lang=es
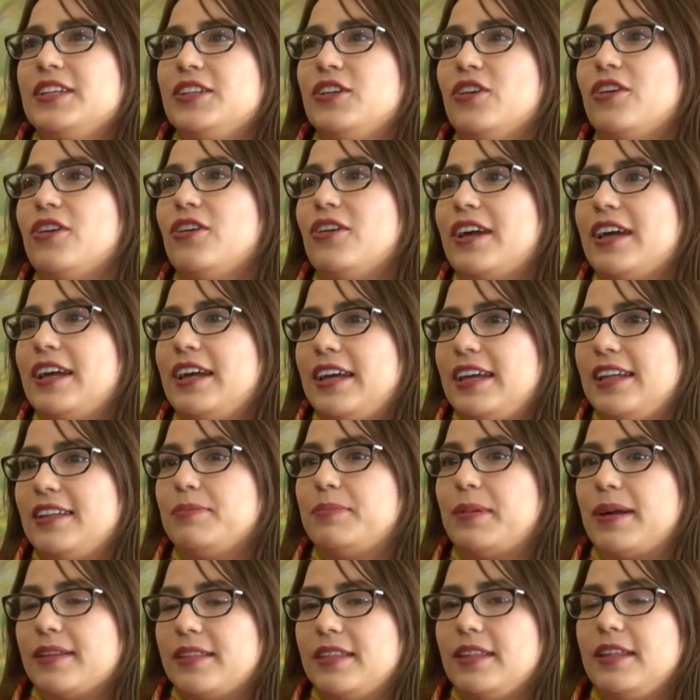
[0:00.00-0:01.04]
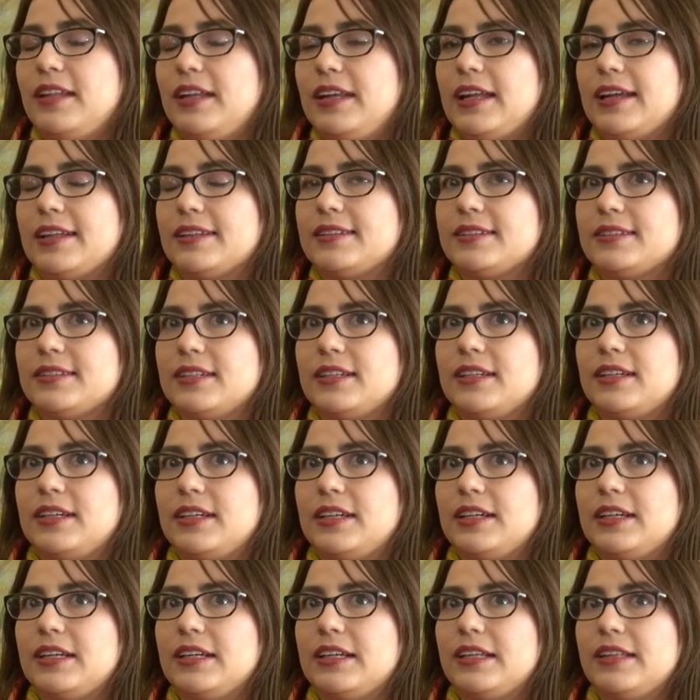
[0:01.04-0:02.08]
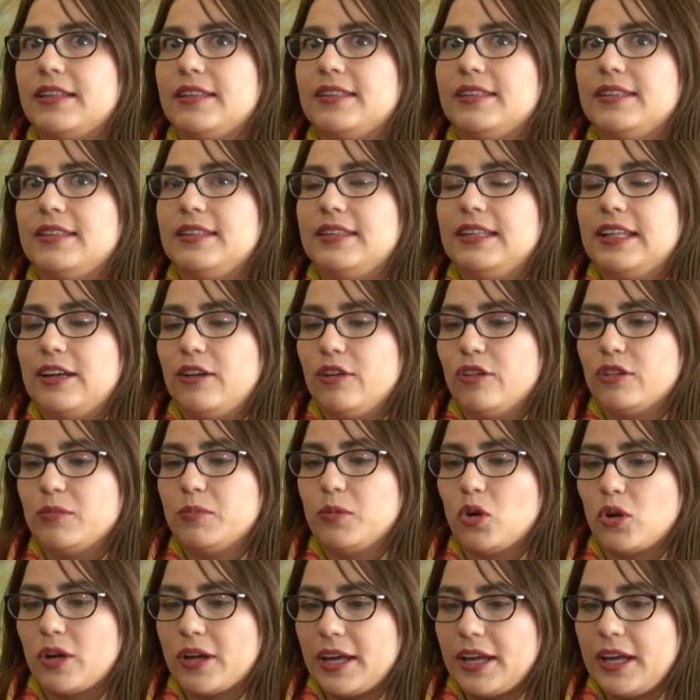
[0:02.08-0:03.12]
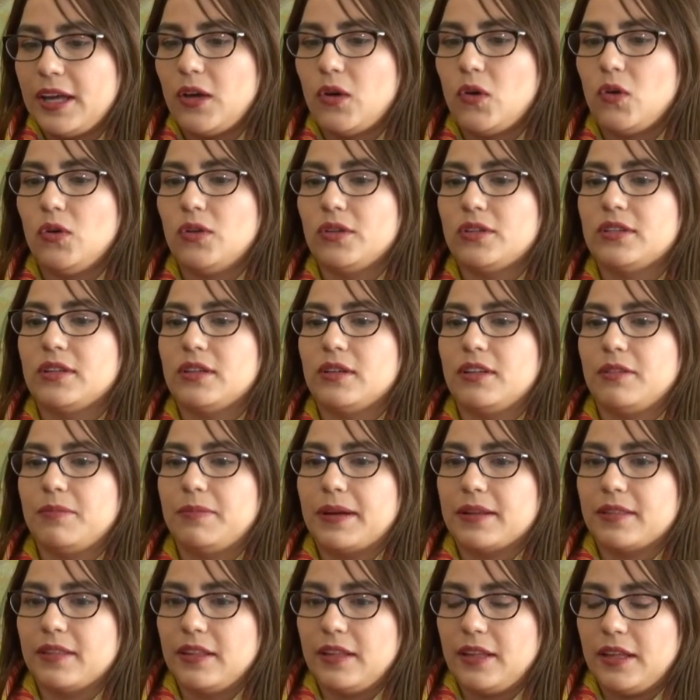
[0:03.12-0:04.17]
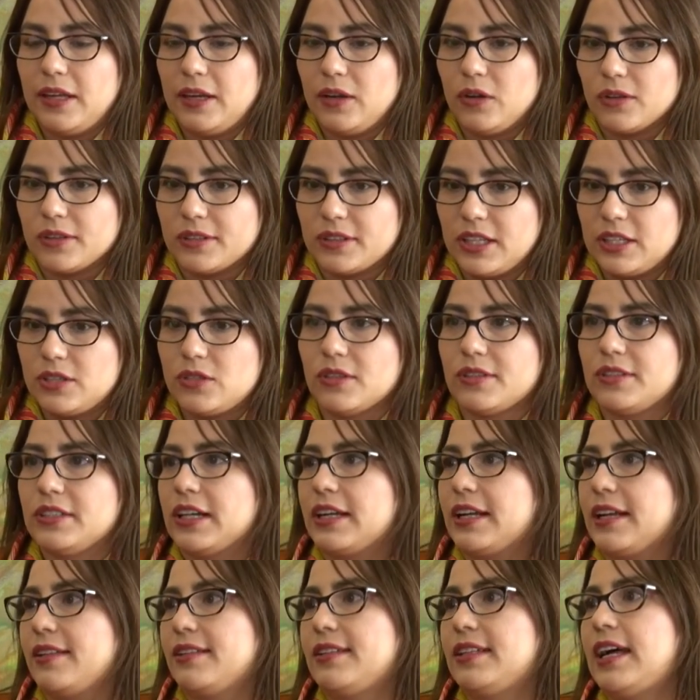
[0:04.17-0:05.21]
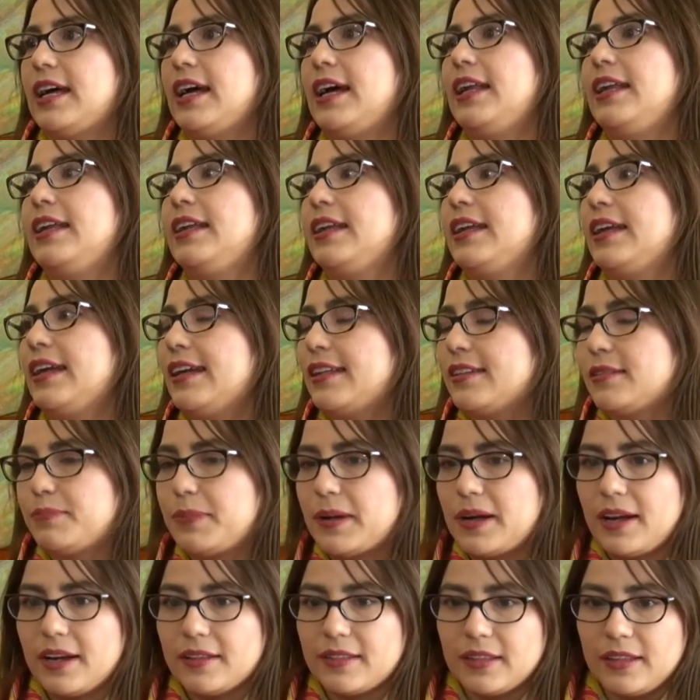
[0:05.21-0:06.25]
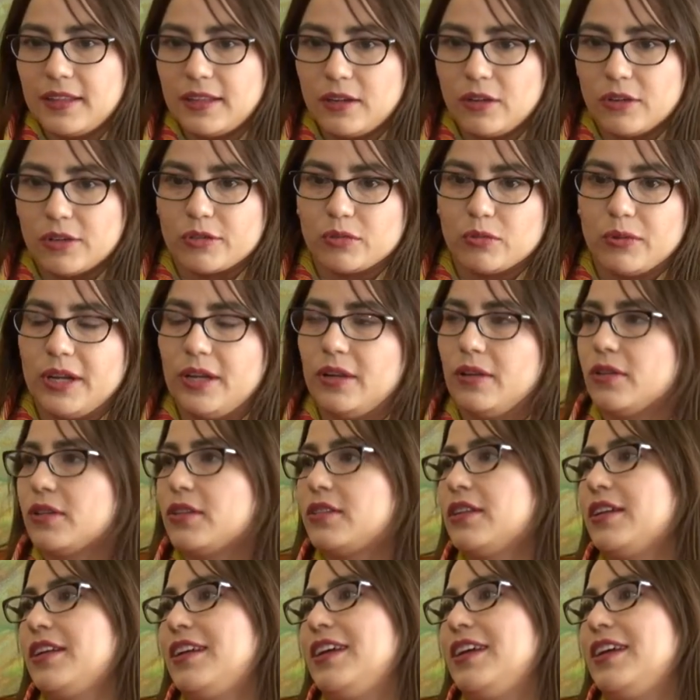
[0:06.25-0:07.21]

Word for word: Yo creo que es parte de, las, eh, de los bloqueos, es parte de los techos de cristal, es parte de los suelos